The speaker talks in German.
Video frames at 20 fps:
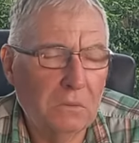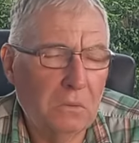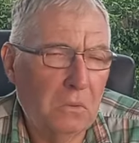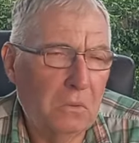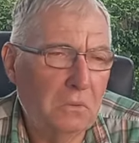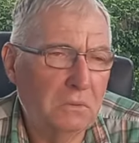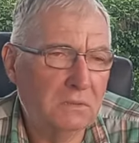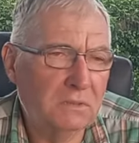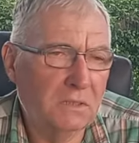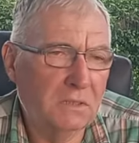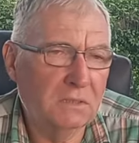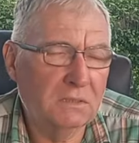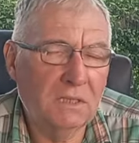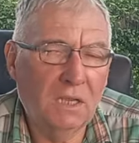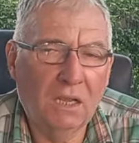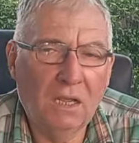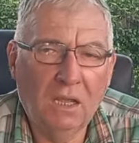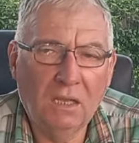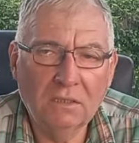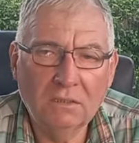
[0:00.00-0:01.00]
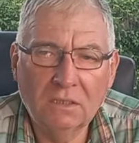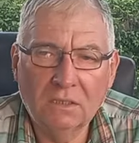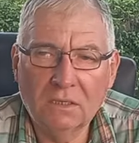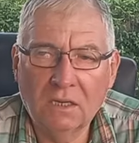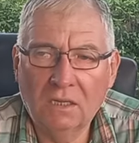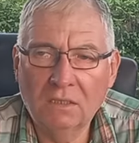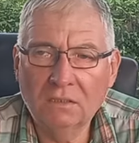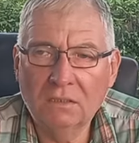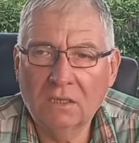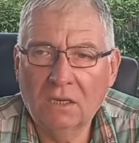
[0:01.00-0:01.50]
und sagt, ja, der
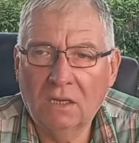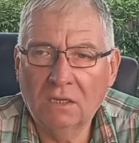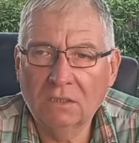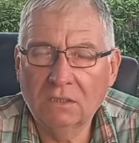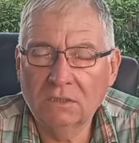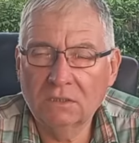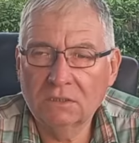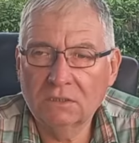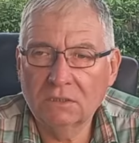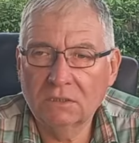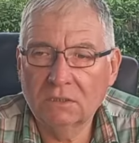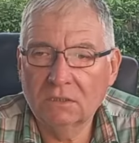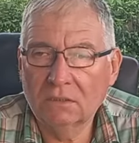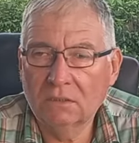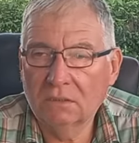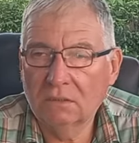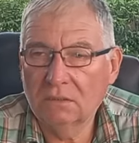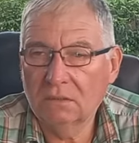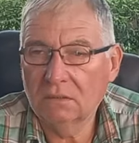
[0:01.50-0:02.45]
Antrag ist, äh,